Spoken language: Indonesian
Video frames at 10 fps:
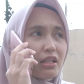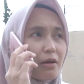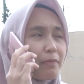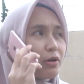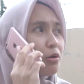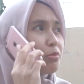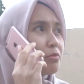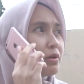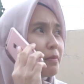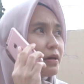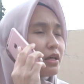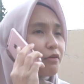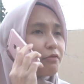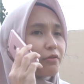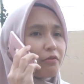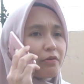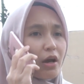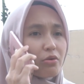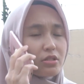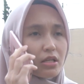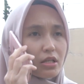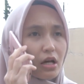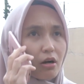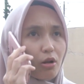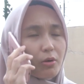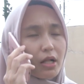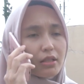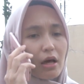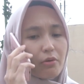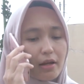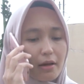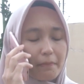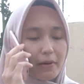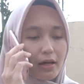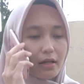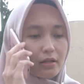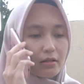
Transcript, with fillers: Tapi kok belum dapat approve ya Ustazah? Kalau boleh tahu kenapa?